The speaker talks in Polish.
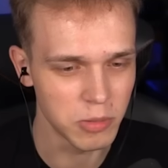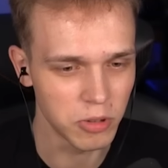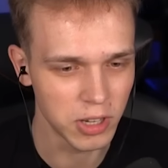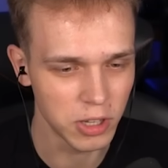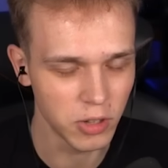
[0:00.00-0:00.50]
nie
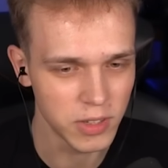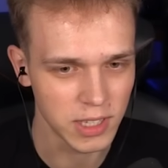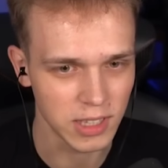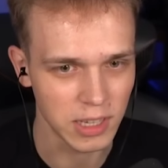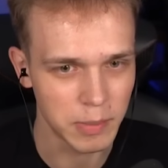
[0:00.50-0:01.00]
było na
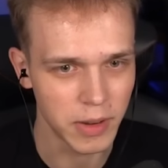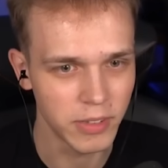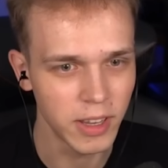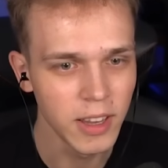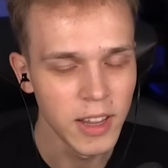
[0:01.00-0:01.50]
Kidowicach tak, tak było,
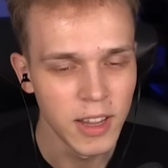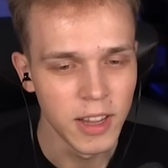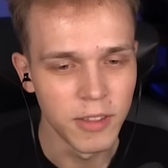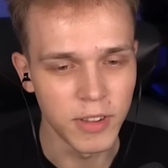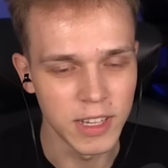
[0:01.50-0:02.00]
naprawdę.
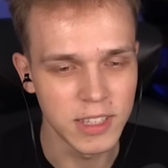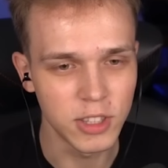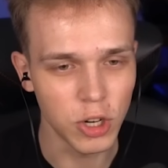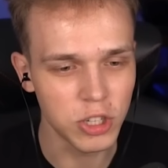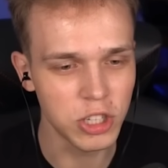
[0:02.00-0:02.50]
Więc
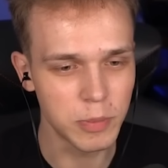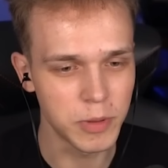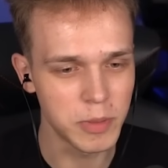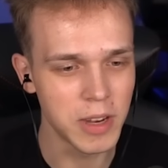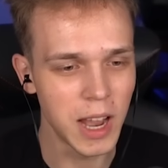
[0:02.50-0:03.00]
troszkę się
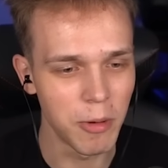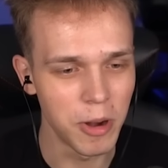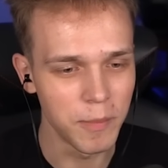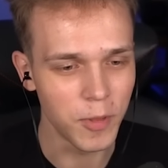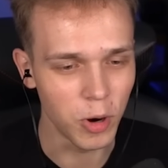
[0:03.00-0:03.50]
pozmieniało